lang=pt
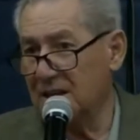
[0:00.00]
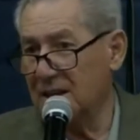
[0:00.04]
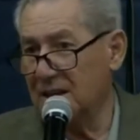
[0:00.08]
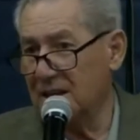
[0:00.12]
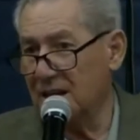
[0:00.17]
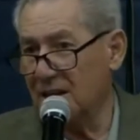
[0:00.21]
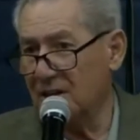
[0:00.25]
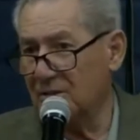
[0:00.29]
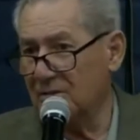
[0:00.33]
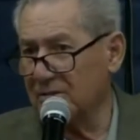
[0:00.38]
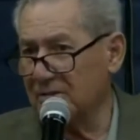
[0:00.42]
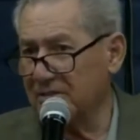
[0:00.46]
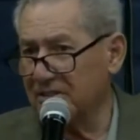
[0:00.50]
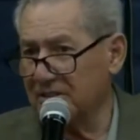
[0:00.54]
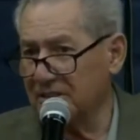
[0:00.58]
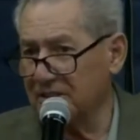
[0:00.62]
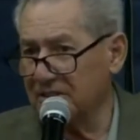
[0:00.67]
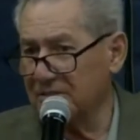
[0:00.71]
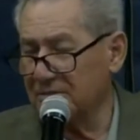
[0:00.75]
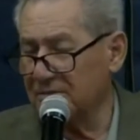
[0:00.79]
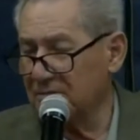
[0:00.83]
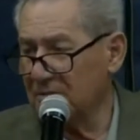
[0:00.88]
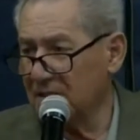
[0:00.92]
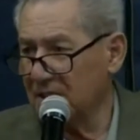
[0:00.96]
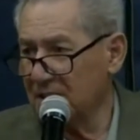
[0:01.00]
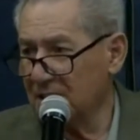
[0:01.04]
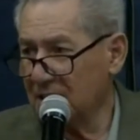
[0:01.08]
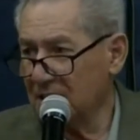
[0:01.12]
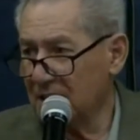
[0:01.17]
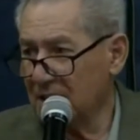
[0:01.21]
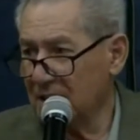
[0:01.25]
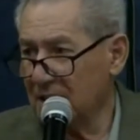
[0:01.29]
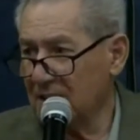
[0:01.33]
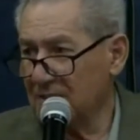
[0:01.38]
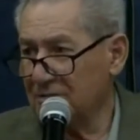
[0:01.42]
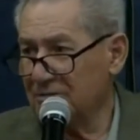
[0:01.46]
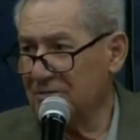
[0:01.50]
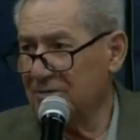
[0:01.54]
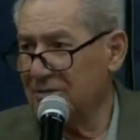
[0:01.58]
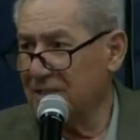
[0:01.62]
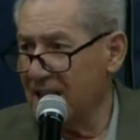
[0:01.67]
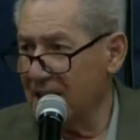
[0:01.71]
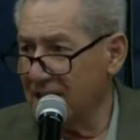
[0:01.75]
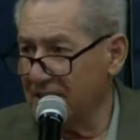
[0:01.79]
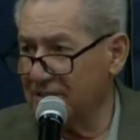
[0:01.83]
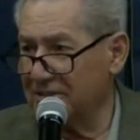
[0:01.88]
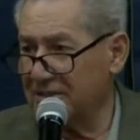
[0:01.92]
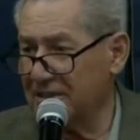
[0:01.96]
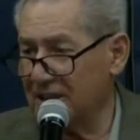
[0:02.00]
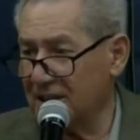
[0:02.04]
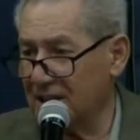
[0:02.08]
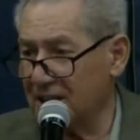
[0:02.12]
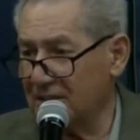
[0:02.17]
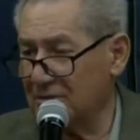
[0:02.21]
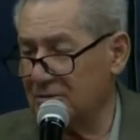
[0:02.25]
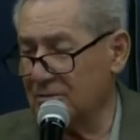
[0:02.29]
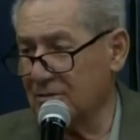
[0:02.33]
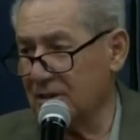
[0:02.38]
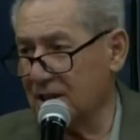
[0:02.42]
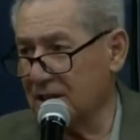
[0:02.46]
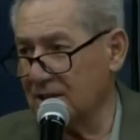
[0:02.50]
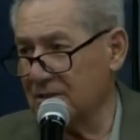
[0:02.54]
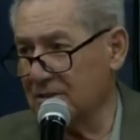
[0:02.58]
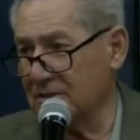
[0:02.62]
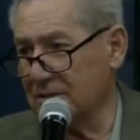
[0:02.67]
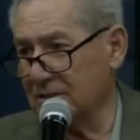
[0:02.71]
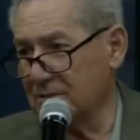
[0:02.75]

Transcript: algo assim, desta natureza.